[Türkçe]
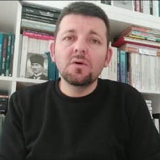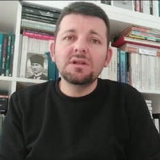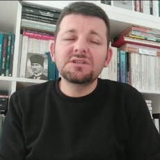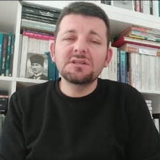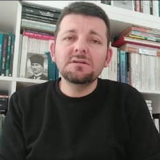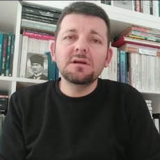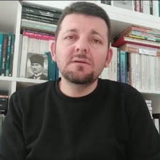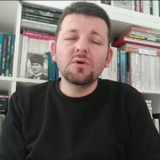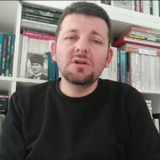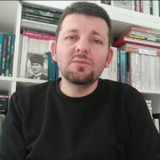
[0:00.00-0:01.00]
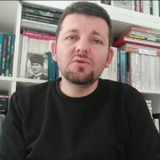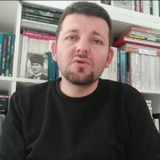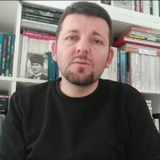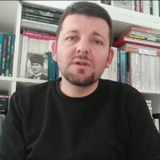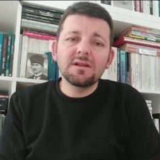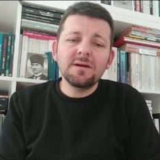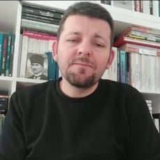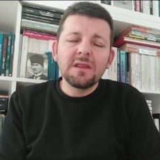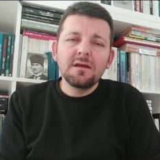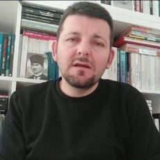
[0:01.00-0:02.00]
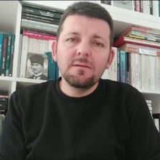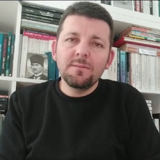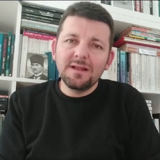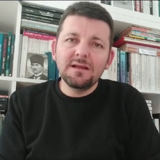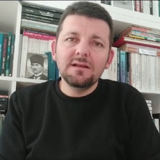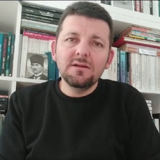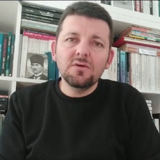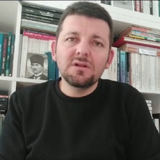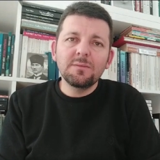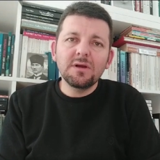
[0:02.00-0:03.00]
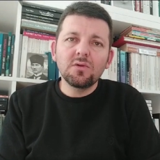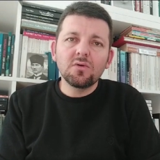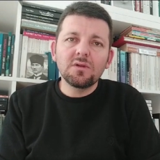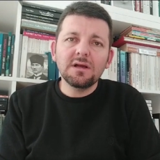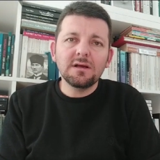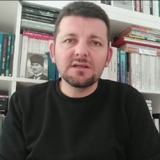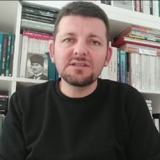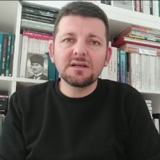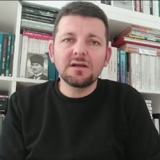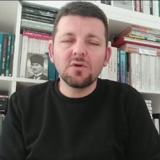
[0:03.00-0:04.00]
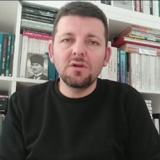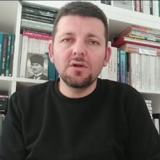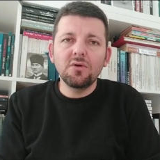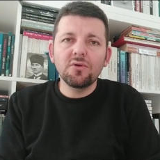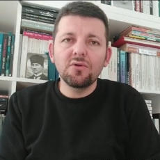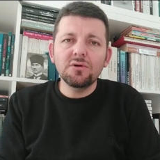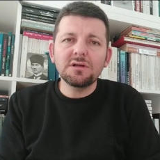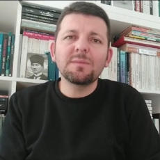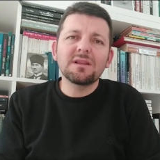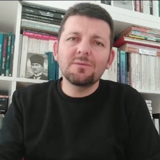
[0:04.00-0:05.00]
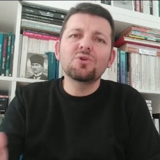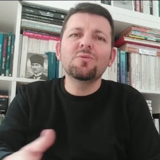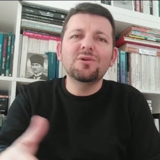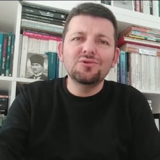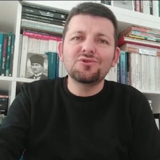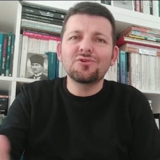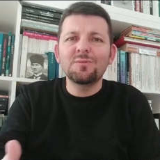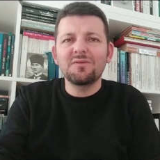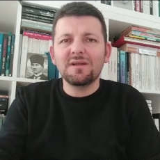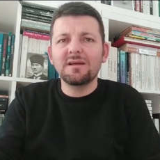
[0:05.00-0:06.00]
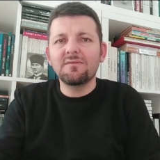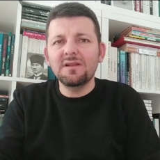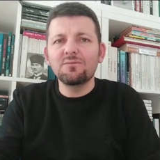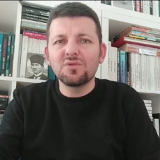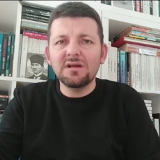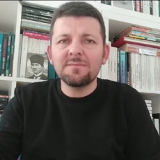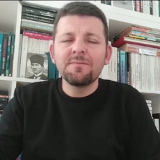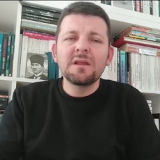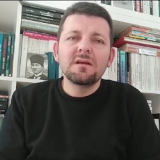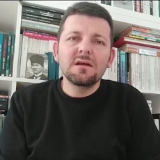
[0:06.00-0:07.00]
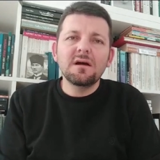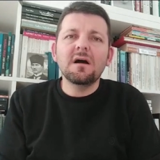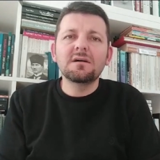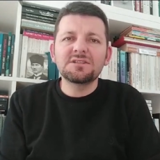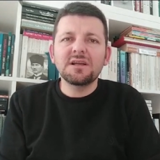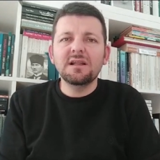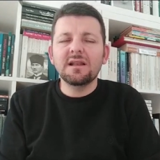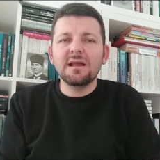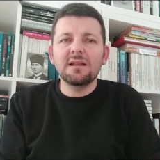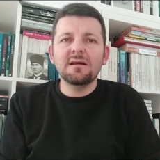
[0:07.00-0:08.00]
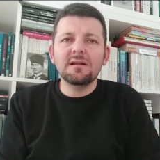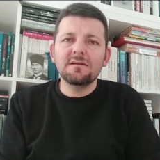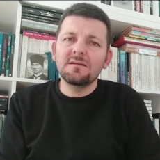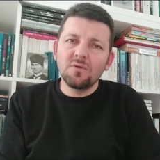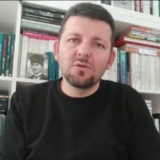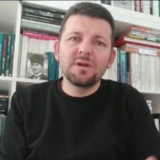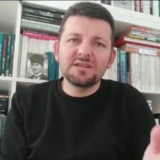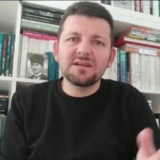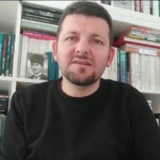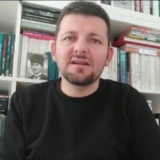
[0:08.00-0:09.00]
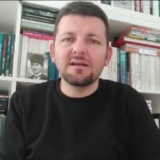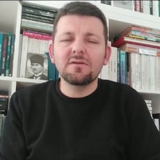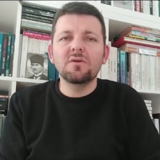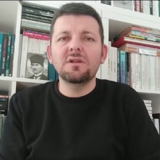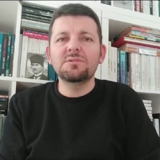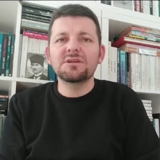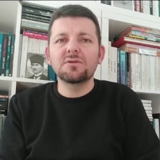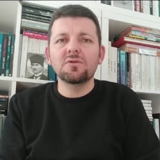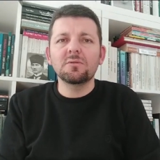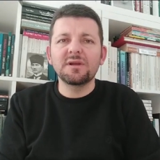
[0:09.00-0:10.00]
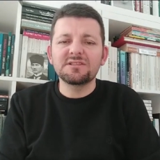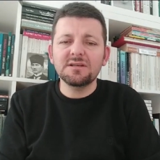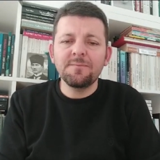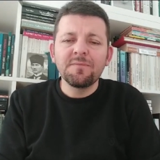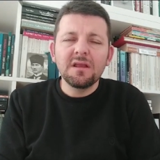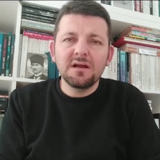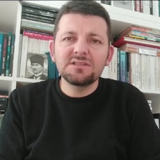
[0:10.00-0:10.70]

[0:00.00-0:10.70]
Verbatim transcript: Onun için e, böyle bir durumda da e, bedelini ödemek zorunda kalacaklar öyle görünüyor. Ama tabii küme düşürülme falan filan bunlar e, ağır şeyler yani. yani olmayacak zaten öyle bir şey de olmayacak.